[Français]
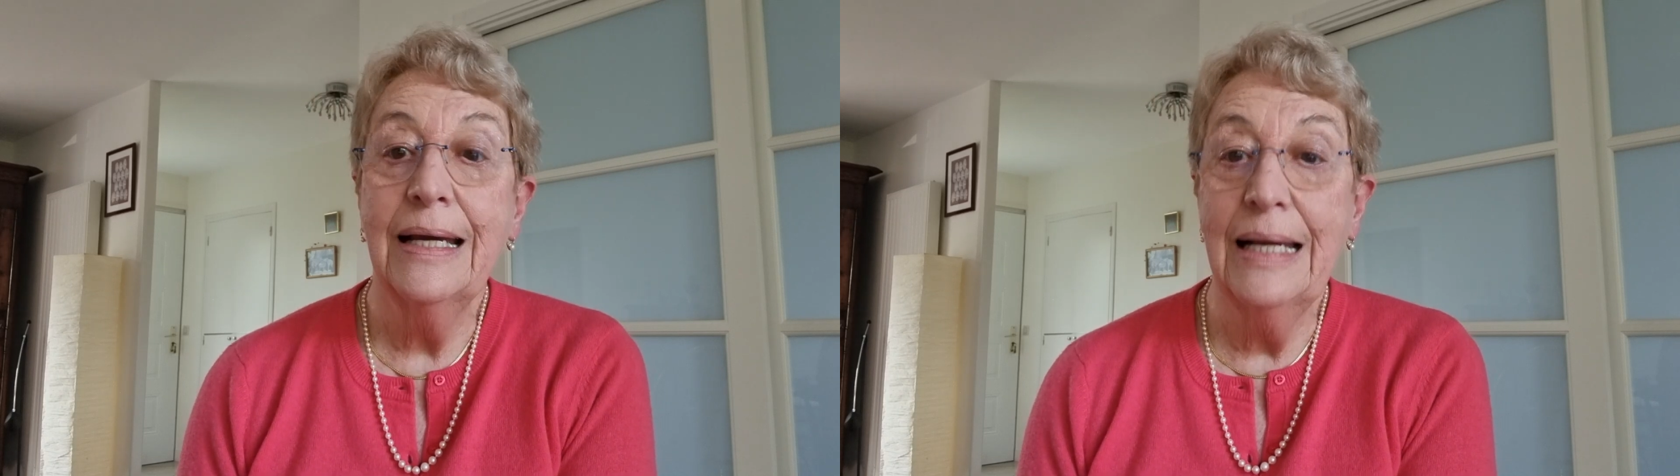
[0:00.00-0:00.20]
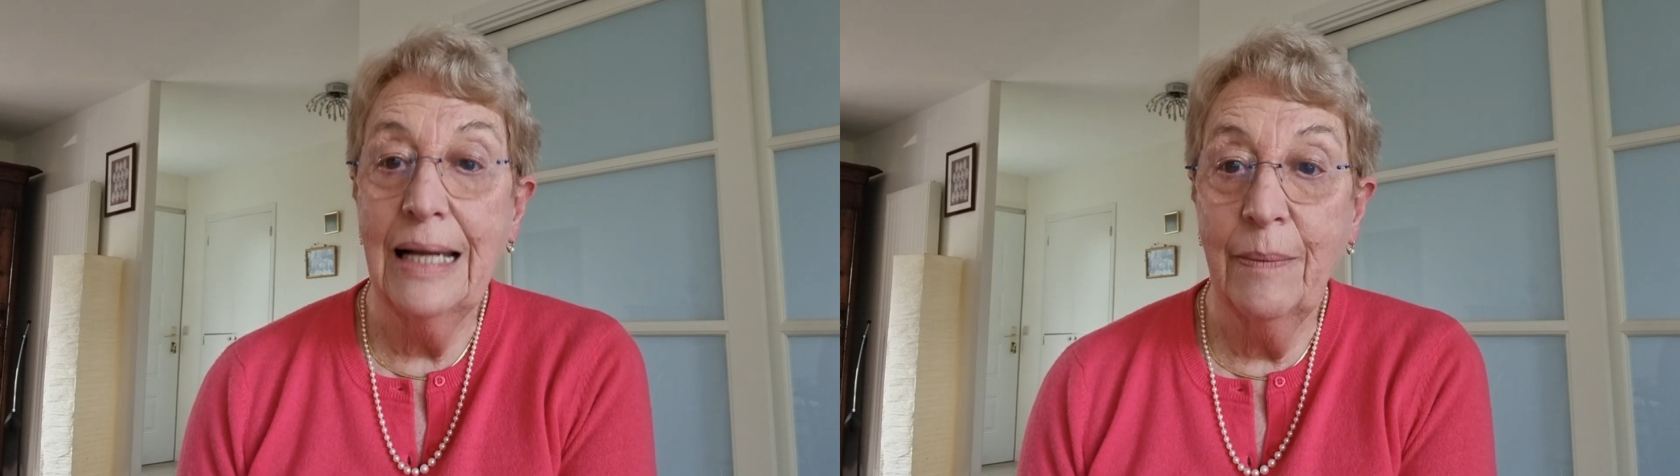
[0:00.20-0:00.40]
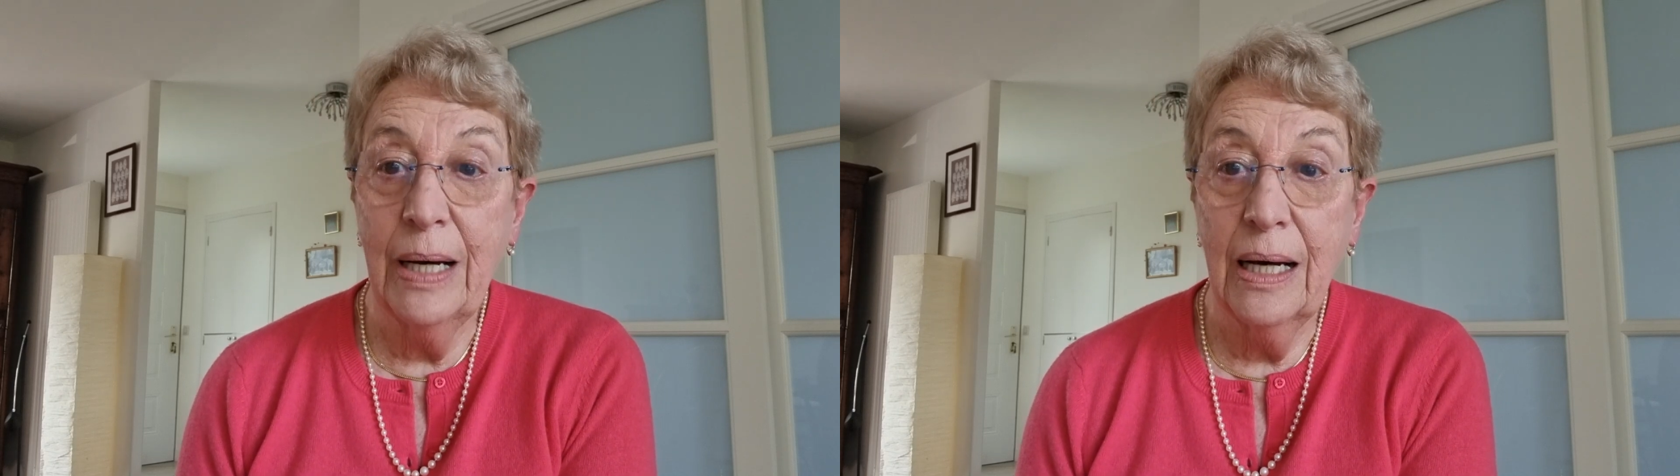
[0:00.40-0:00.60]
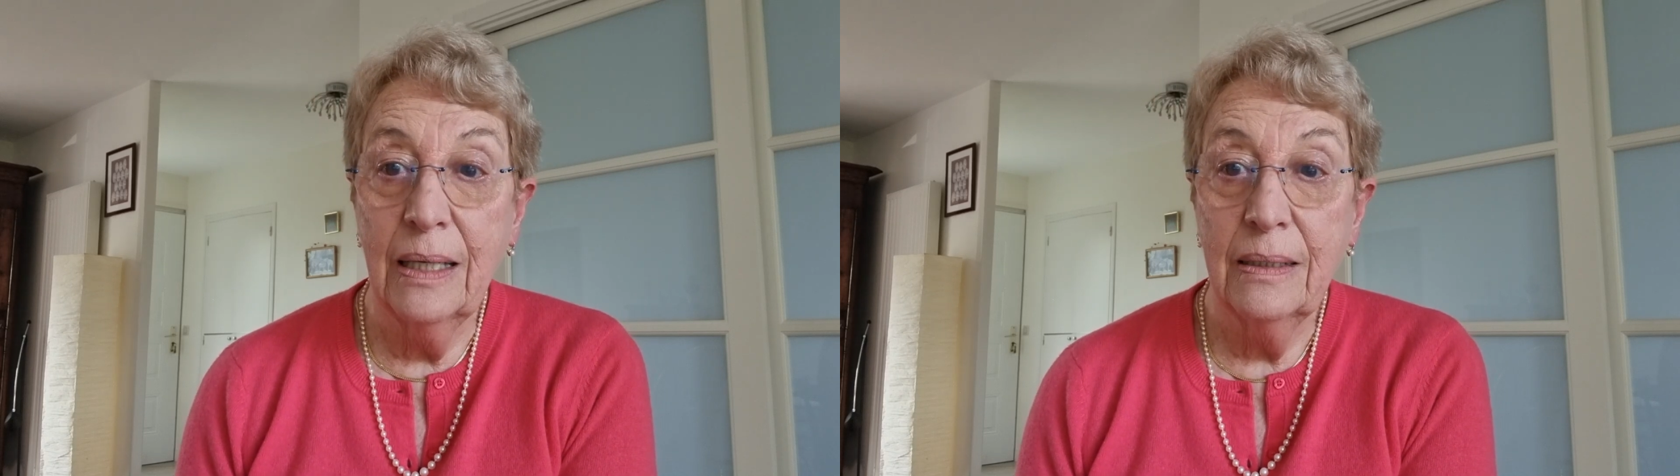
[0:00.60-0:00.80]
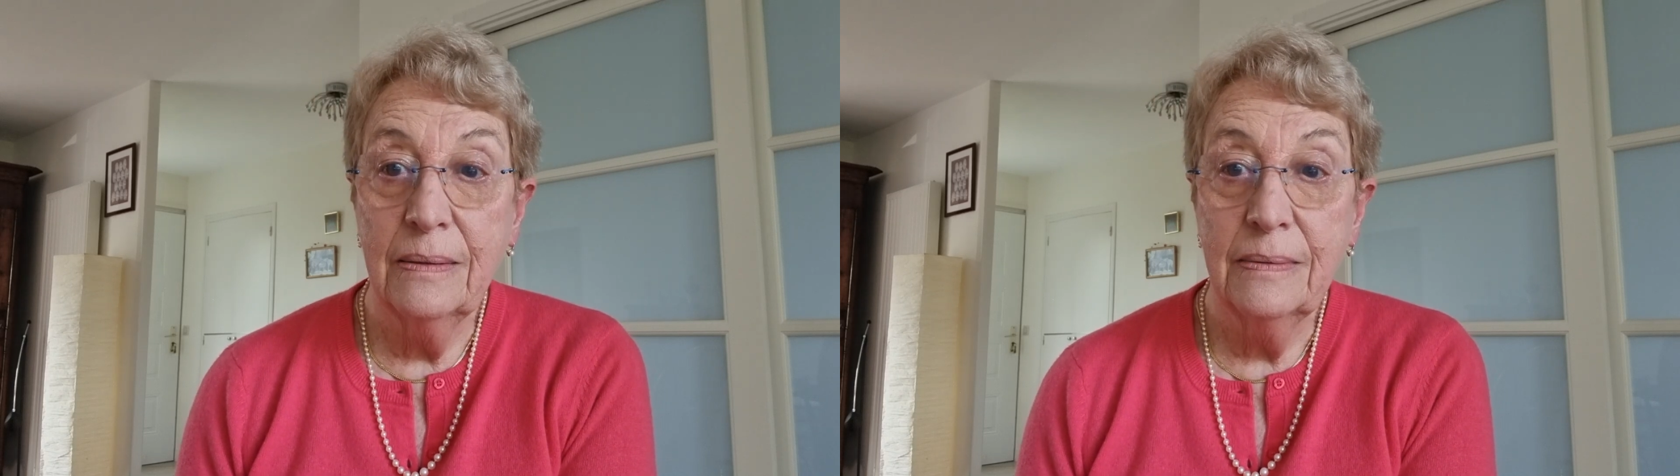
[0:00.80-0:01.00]
et
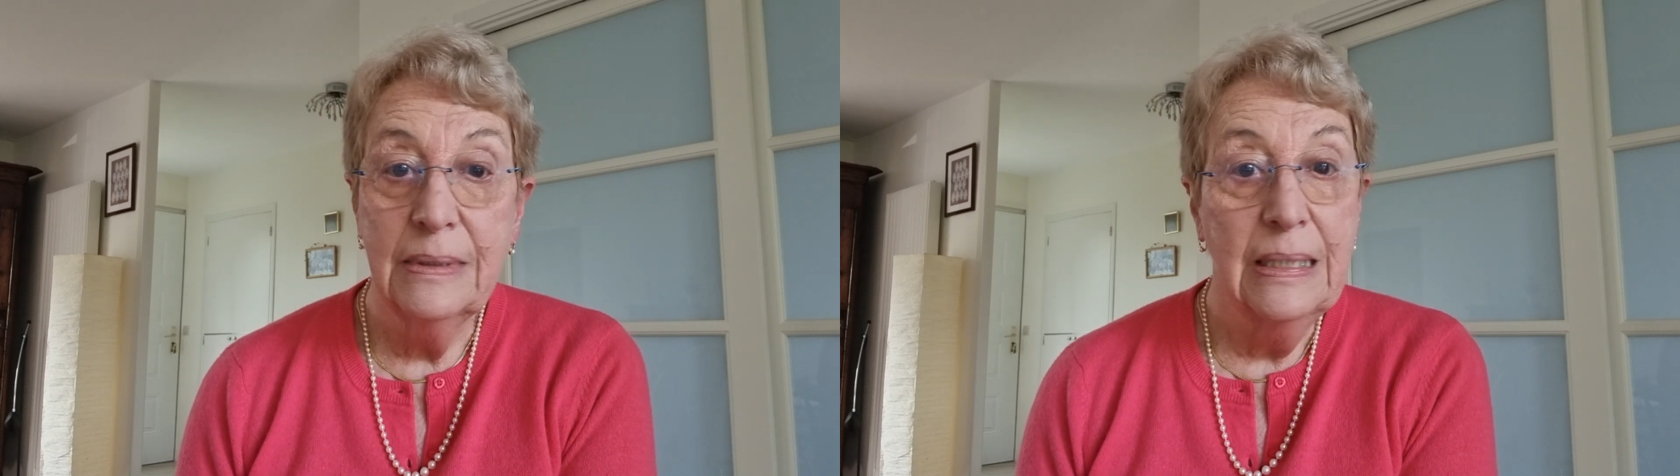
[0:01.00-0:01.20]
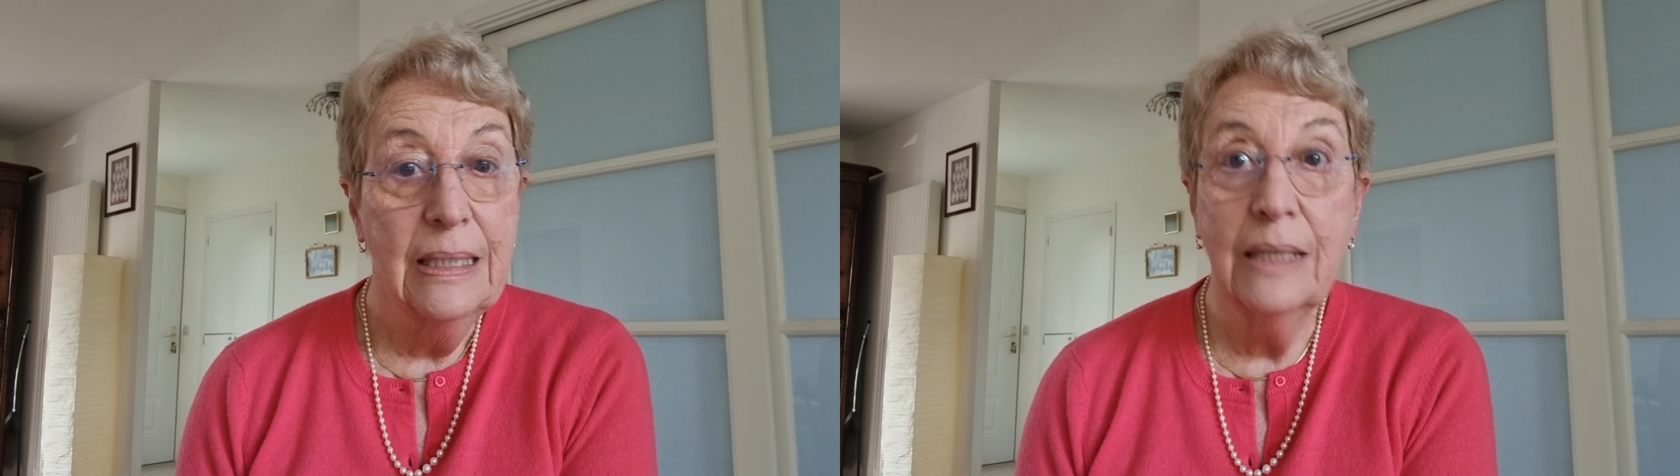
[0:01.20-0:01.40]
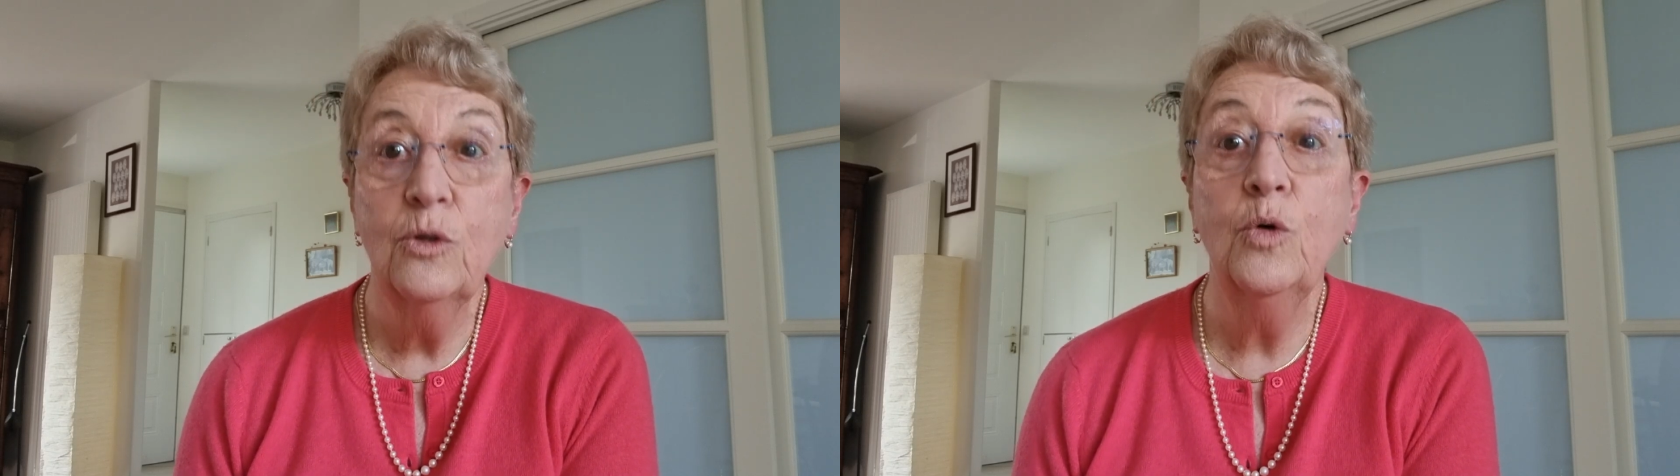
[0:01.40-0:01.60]
là-bas, la